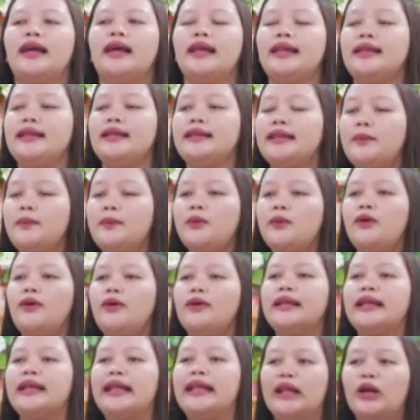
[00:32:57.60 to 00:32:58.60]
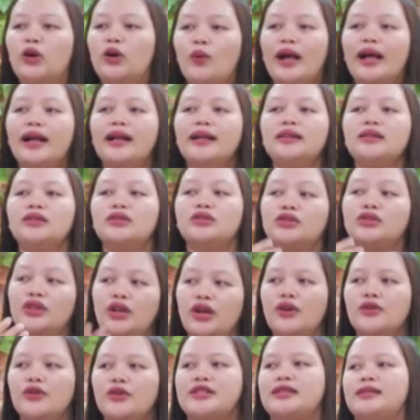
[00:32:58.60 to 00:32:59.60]
hindi po ginawang
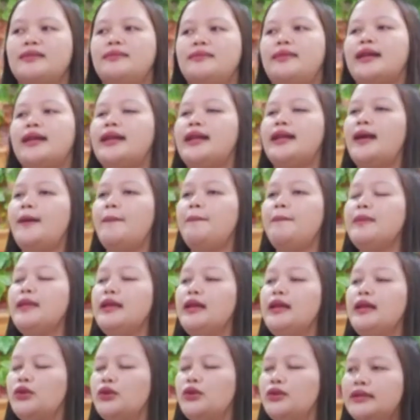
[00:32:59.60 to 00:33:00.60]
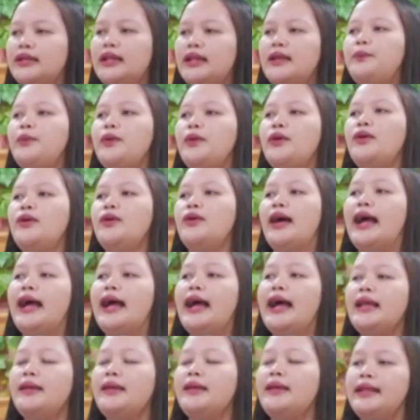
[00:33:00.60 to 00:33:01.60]
Diyos si Maria, kundi po
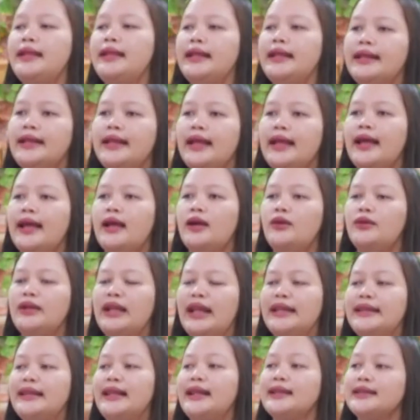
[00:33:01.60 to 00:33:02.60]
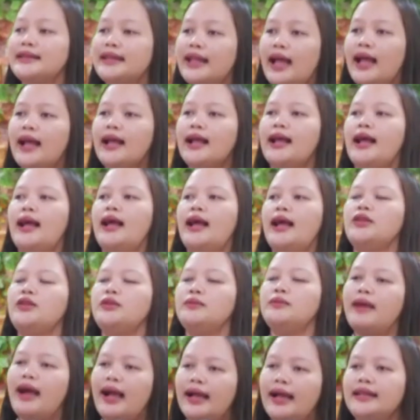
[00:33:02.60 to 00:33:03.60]
ay binigya o naidagdag ang
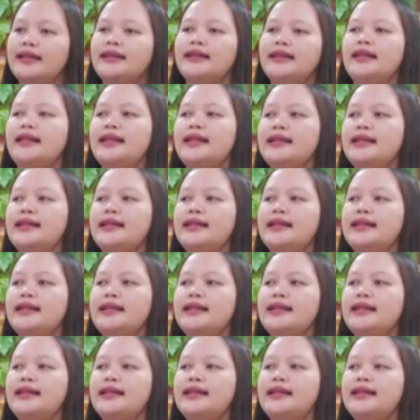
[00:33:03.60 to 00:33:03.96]
humanity ni